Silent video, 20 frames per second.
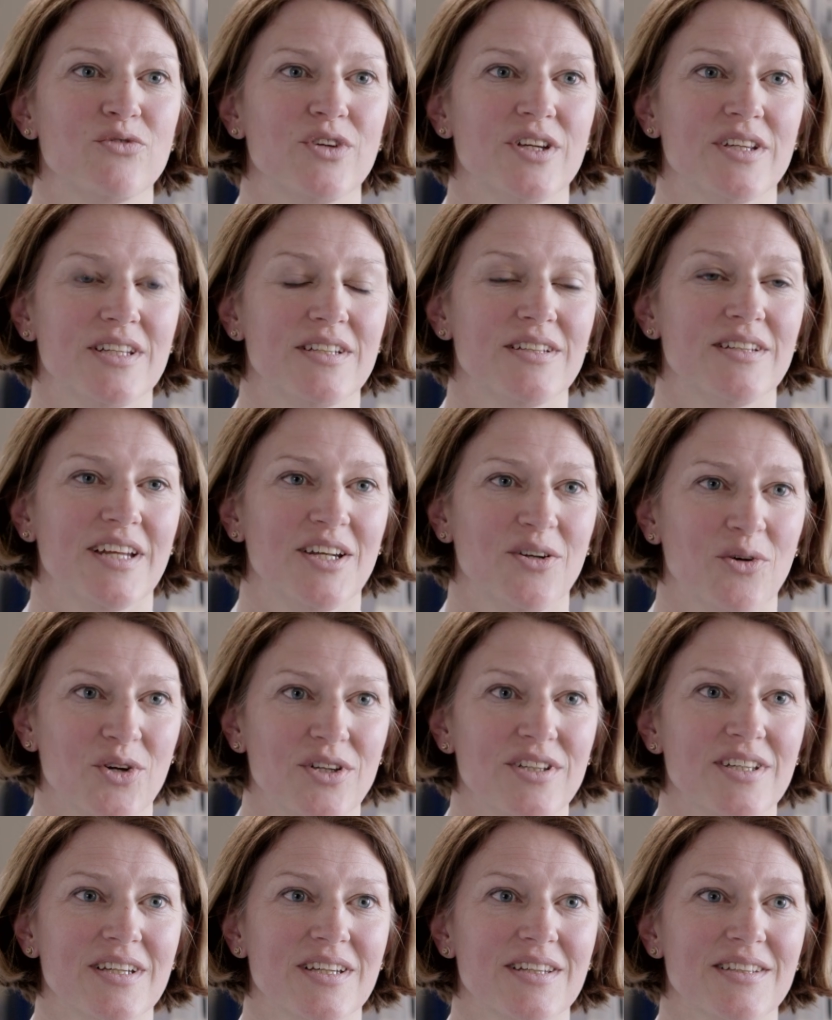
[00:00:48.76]
für jeden, der
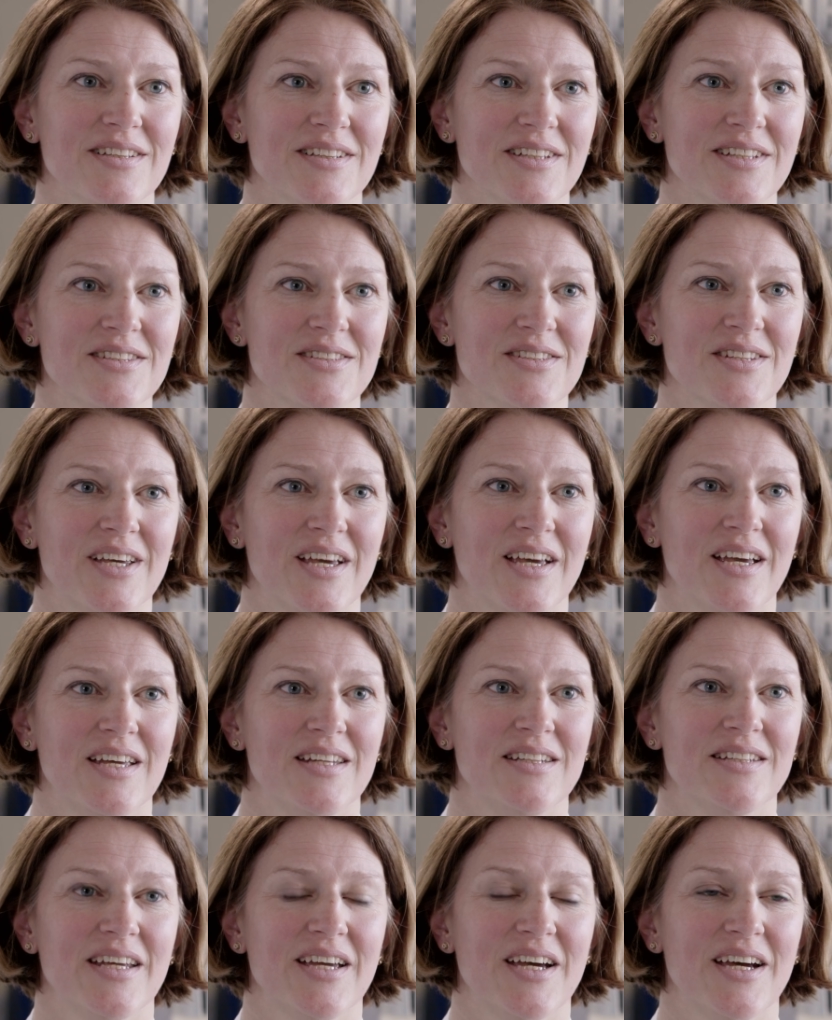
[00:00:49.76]
neugierig ist,
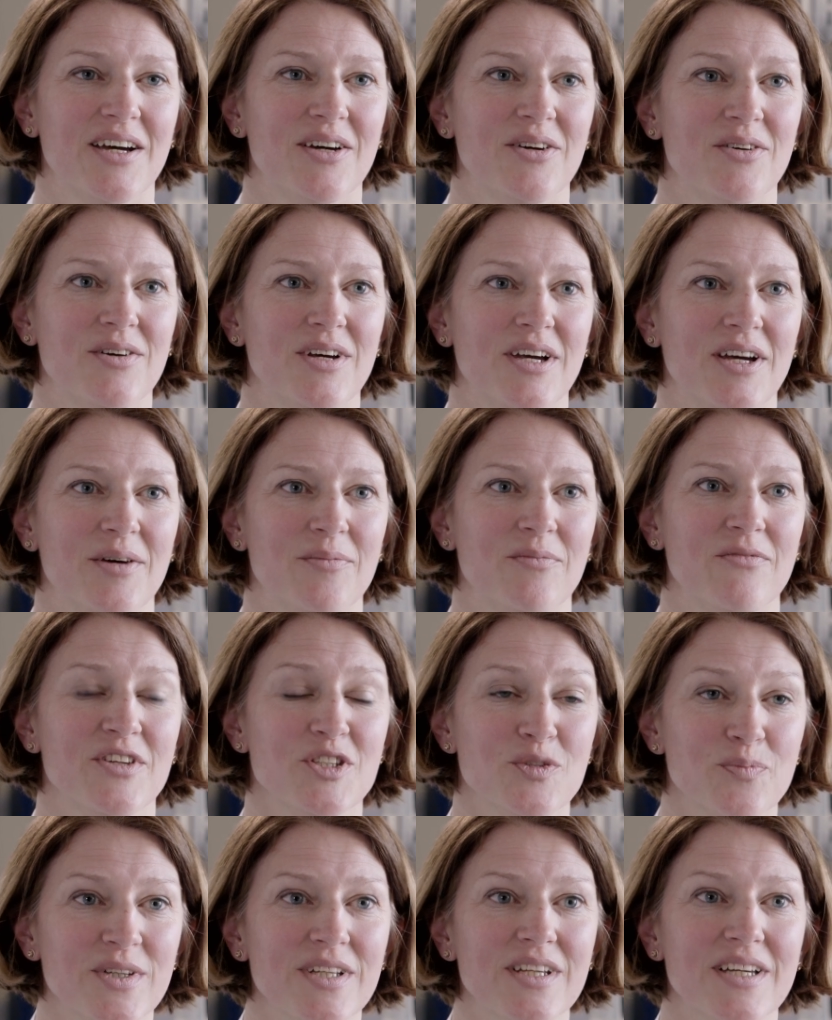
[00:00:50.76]
der ähm,
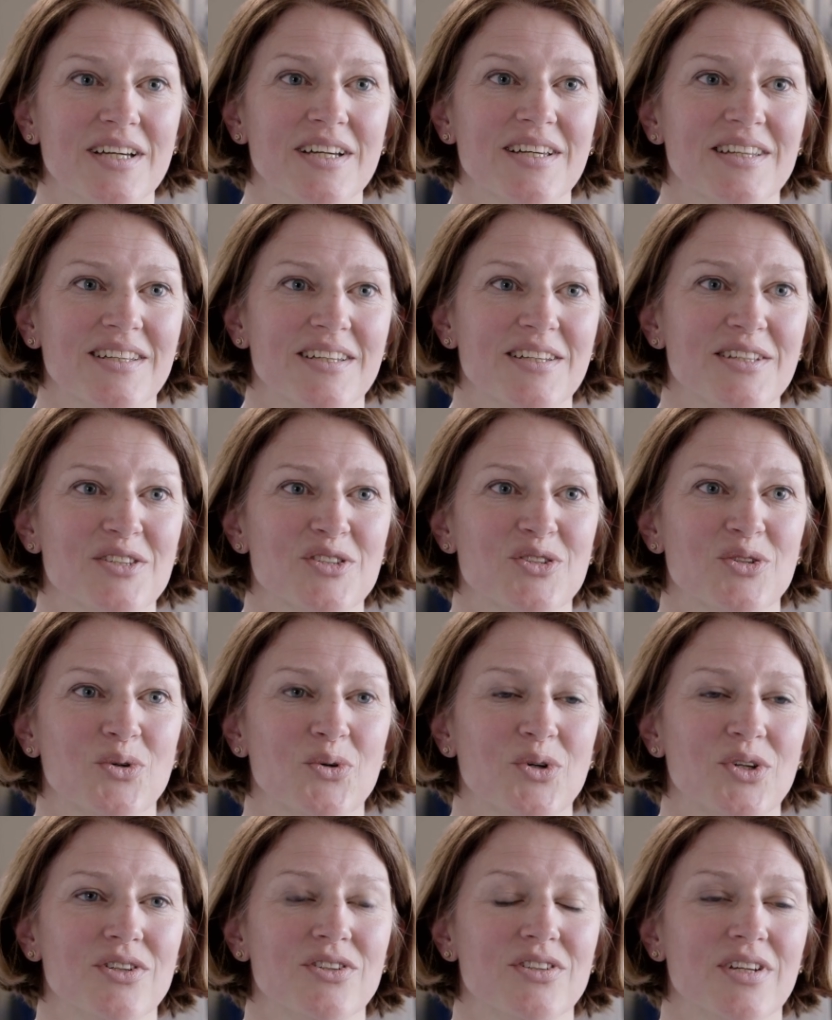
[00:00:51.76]
wissbegierig ist
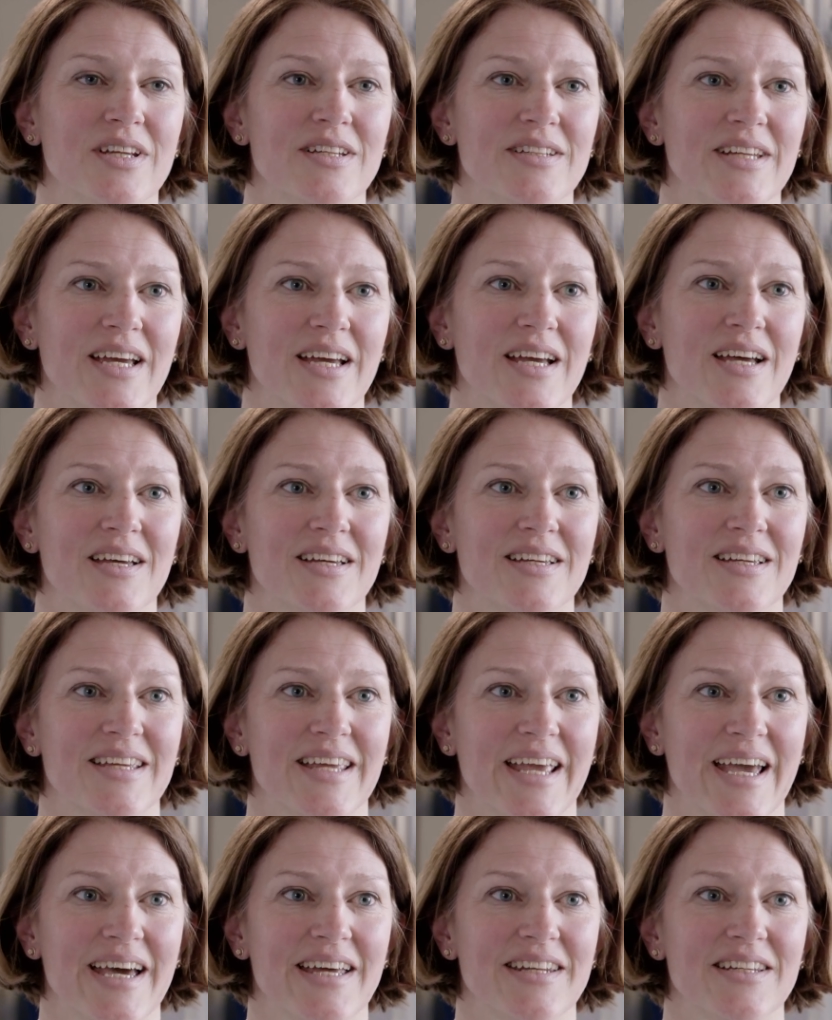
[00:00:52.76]
und der
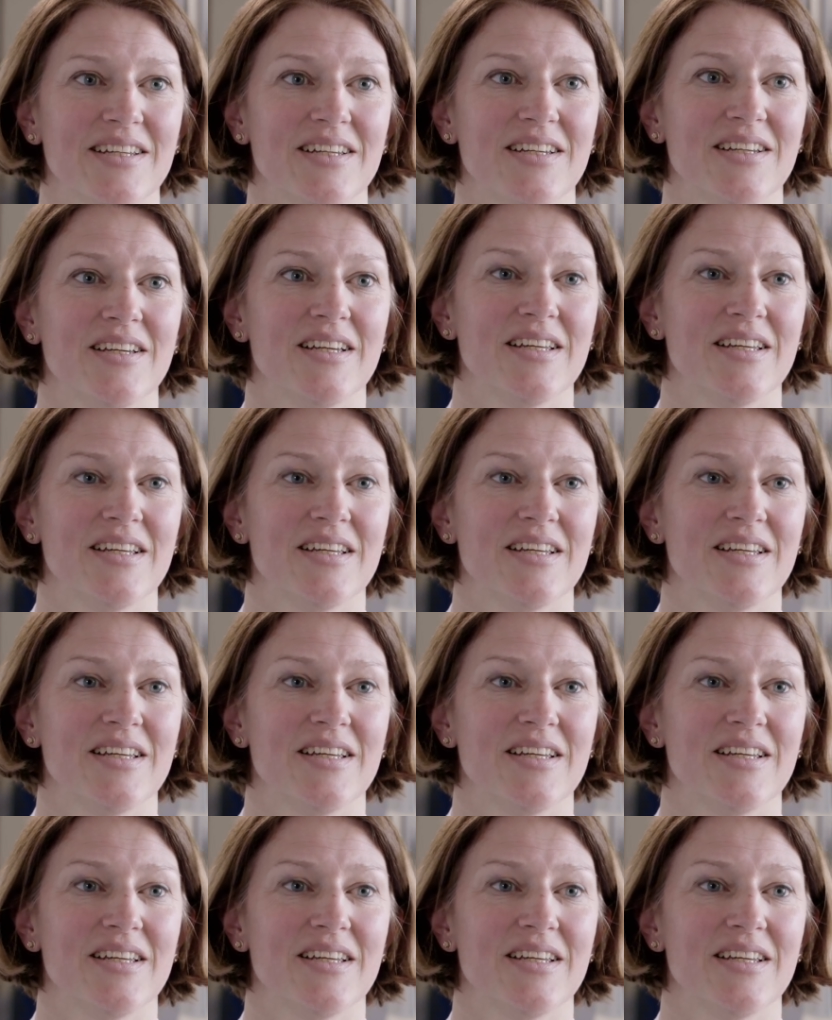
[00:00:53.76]
gerne